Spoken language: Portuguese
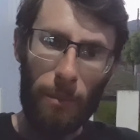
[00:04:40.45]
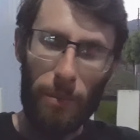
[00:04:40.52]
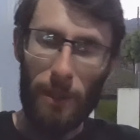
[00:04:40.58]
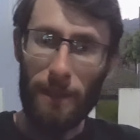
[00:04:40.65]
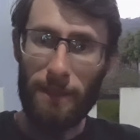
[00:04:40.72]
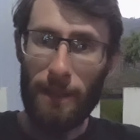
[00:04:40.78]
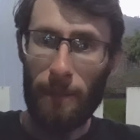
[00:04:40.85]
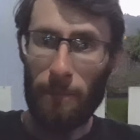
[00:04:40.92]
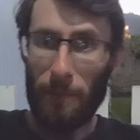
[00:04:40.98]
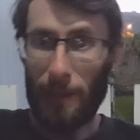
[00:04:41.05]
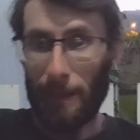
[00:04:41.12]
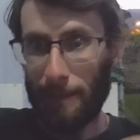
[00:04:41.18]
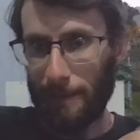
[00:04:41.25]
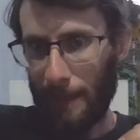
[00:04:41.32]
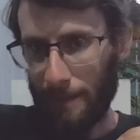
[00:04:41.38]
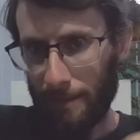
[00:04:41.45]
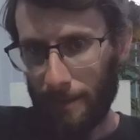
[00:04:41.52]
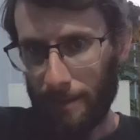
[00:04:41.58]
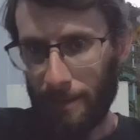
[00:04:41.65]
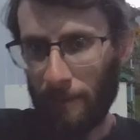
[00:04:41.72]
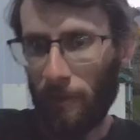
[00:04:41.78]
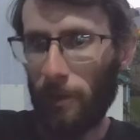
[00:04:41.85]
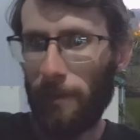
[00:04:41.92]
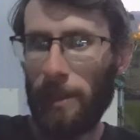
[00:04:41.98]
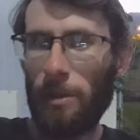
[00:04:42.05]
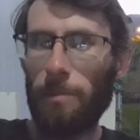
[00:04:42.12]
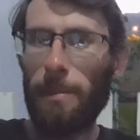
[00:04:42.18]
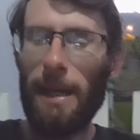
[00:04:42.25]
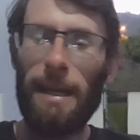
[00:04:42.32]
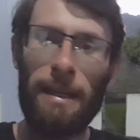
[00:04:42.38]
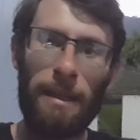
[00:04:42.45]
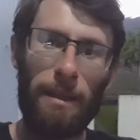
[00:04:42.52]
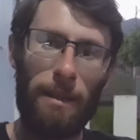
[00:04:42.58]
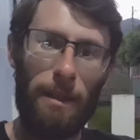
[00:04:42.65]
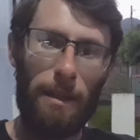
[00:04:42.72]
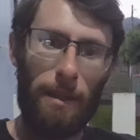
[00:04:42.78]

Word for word: Por exemplo, ela está se desenvolvendo bem,